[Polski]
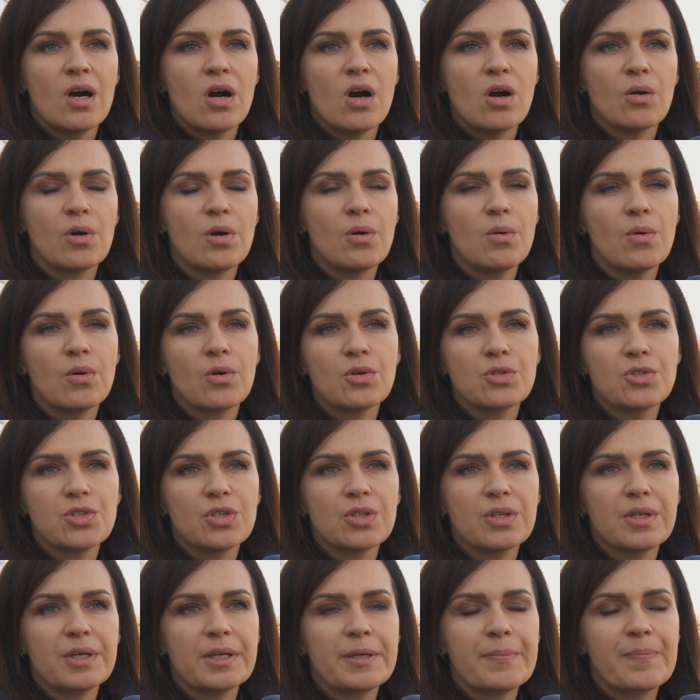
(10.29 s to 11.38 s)
Około
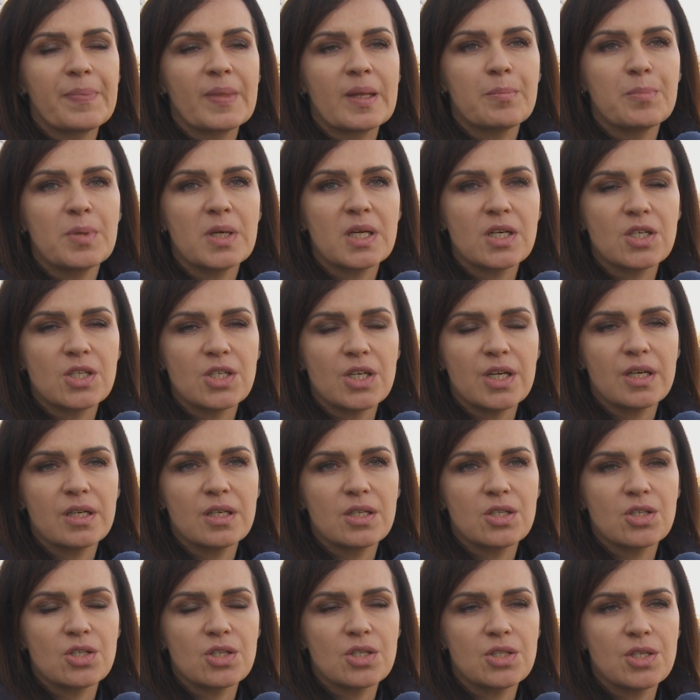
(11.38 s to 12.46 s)
godziny
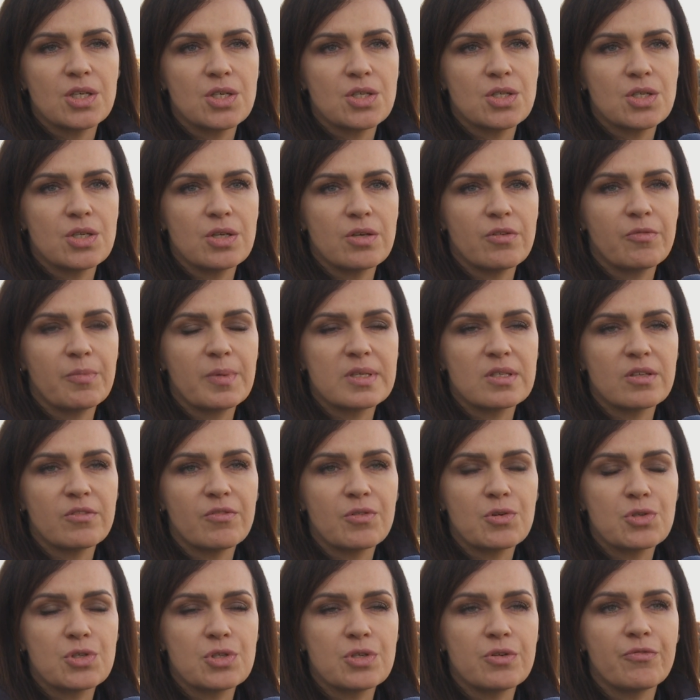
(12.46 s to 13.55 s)
1.30 w
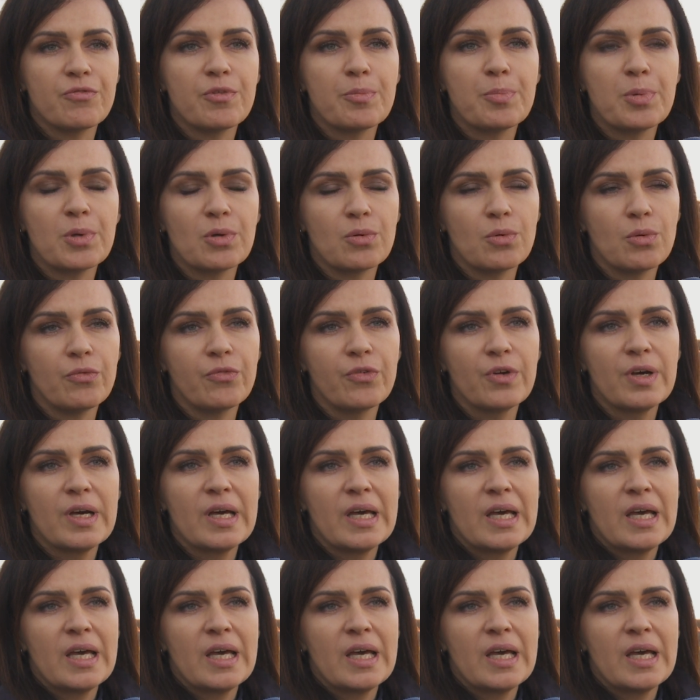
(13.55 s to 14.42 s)
miejscowości Wypychów